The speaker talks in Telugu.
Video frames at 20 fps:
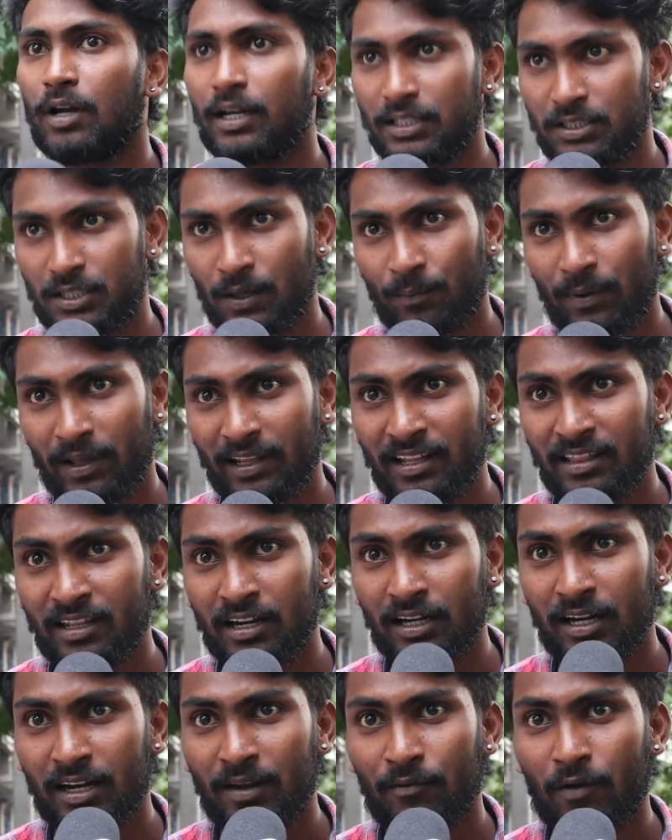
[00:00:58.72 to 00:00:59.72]
ఒకటి చెప్పేది
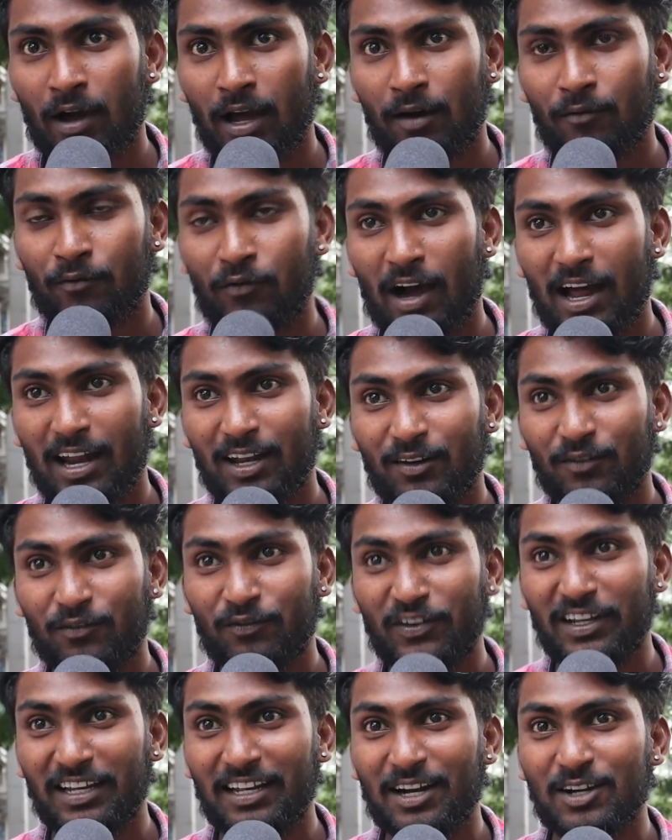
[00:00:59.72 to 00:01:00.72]
ఏంటంటే వాళ్ళు
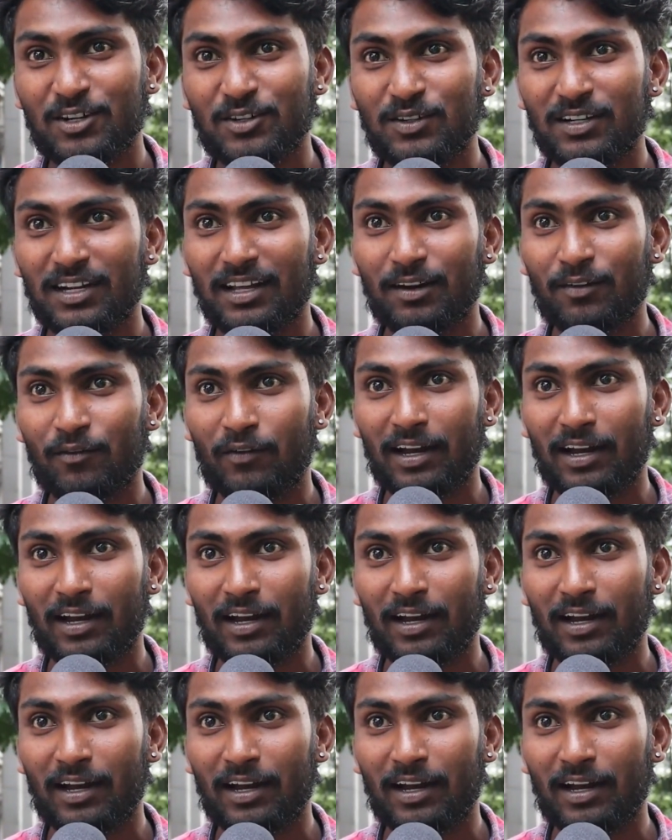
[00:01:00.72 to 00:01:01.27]
వీళ్ళు అనుకుంటారు